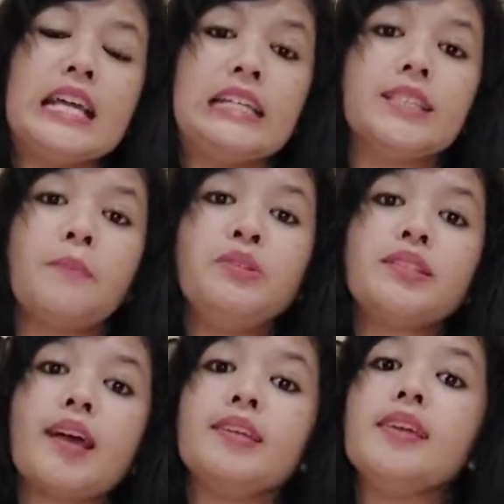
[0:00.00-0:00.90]
kita
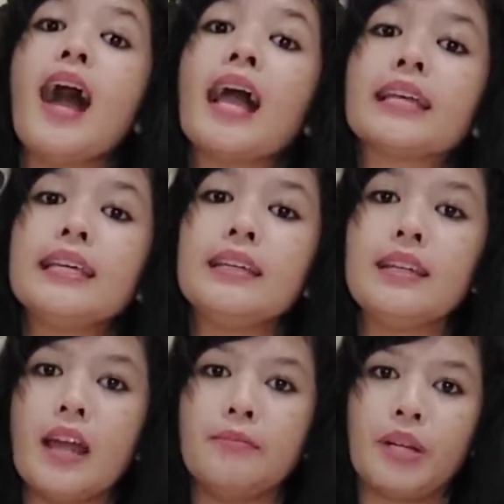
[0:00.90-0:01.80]
bisa yakin
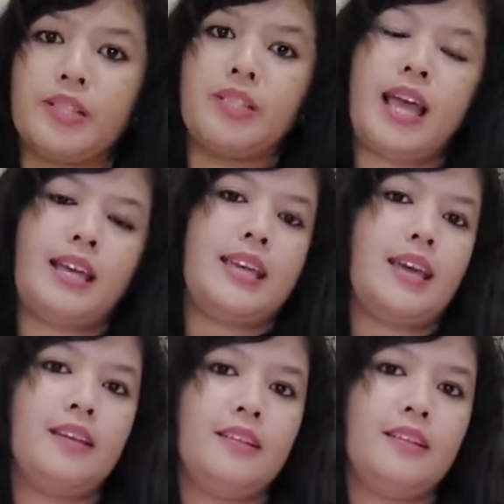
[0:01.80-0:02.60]
dan percaya